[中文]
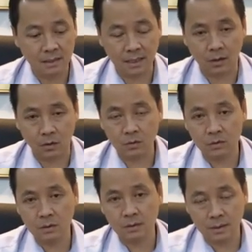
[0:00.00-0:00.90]
然后
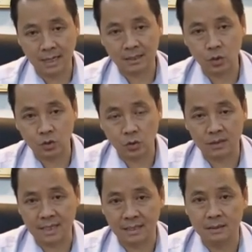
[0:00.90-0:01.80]
他去做
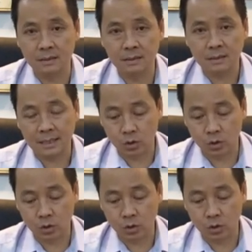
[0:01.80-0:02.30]
假的，他